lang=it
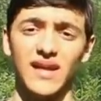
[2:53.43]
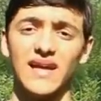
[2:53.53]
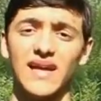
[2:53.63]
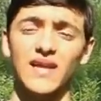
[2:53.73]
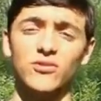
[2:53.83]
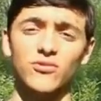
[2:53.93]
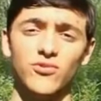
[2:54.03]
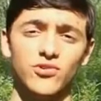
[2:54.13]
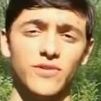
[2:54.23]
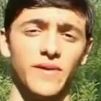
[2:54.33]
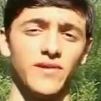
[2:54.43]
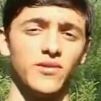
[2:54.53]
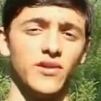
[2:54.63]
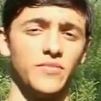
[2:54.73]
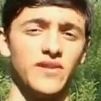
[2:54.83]
Il Calatus fuscipes è
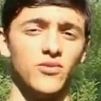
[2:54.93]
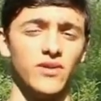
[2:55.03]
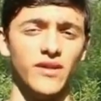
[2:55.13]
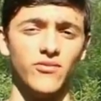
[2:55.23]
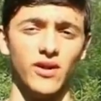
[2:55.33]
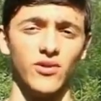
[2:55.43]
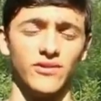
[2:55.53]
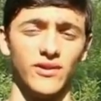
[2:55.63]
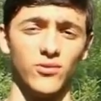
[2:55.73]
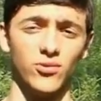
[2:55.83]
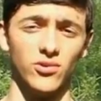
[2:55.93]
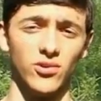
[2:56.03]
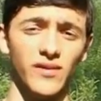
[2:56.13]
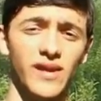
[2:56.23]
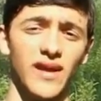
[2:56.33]
una specie onnivora allo stadio adulto,